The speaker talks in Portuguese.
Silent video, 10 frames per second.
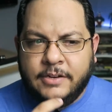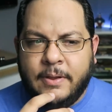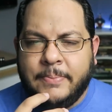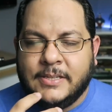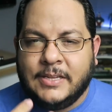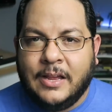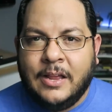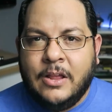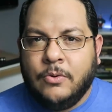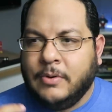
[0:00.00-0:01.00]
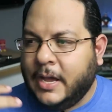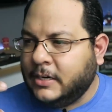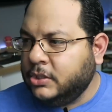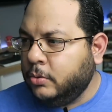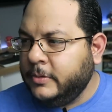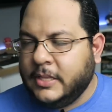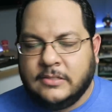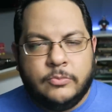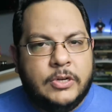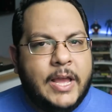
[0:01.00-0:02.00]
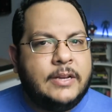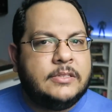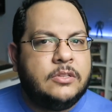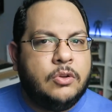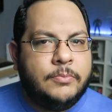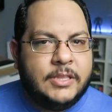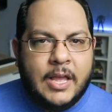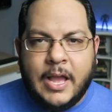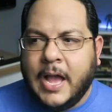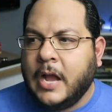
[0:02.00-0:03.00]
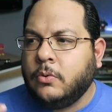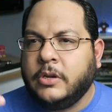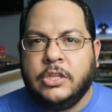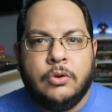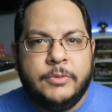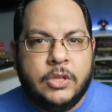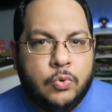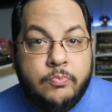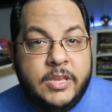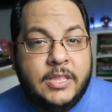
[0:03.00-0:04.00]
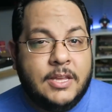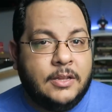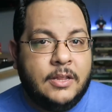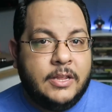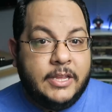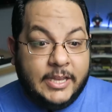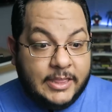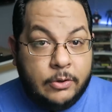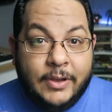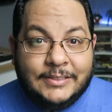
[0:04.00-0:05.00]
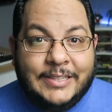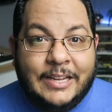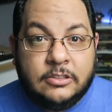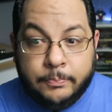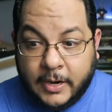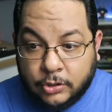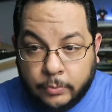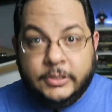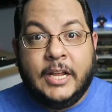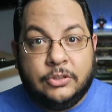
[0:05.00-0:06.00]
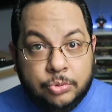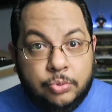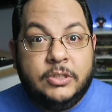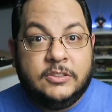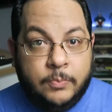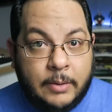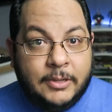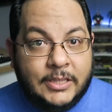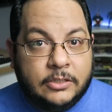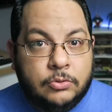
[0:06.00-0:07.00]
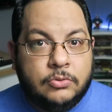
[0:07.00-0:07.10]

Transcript: A gente vai pensar um cara que domina as mulheres, que domina a água, que domina a comida e que tem um exército para dominar tudo isso, para manter